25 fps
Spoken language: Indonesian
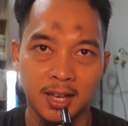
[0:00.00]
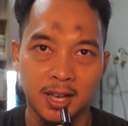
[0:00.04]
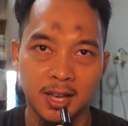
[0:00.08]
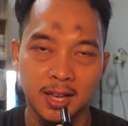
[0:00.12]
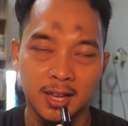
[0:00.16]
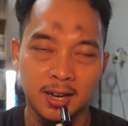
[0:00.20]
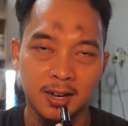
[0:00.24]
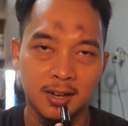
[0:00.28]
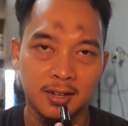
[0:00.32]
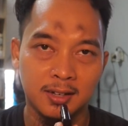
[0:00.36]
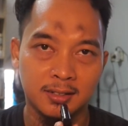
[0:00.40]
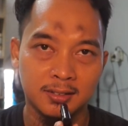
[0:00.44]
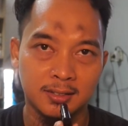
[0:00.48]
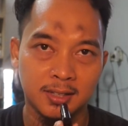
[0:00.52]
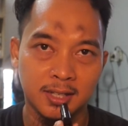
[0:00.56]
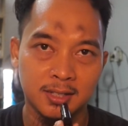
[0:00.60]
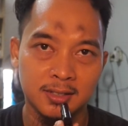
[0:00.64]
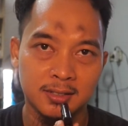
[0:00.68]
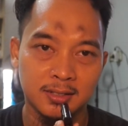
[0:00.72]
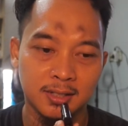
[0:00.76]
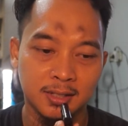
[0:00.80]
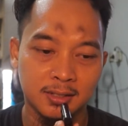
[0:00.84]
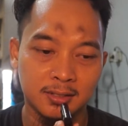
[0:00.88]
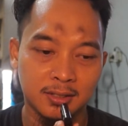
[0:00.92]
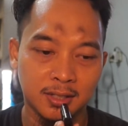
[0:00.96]
L tes
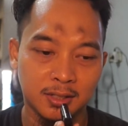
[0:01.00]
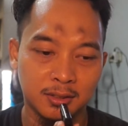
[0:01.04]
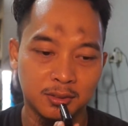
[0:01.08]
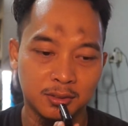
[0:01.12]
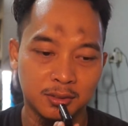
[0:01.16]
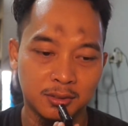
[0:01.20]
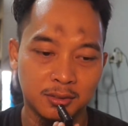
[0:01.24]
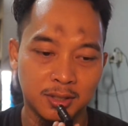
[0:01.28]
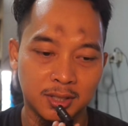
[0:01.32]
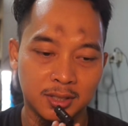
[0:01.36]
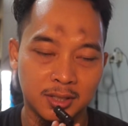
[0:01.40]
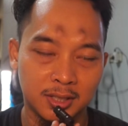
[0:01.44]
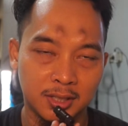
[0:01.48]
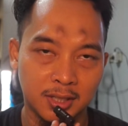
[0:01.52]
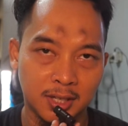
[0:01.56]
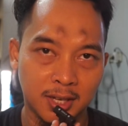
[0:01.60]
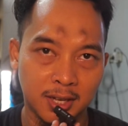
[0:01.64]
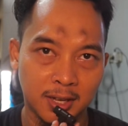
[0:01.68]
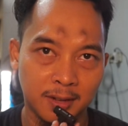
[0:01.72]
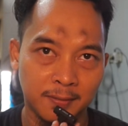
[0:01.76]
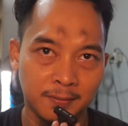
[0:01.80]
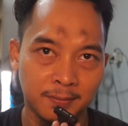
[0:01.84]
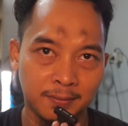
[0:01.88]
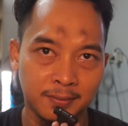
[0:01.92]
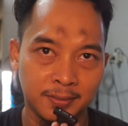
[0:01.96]
cek 1 2
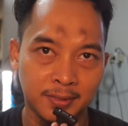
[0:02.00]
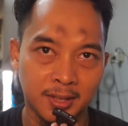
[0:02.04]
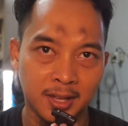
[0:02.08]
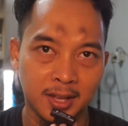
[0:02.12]
3.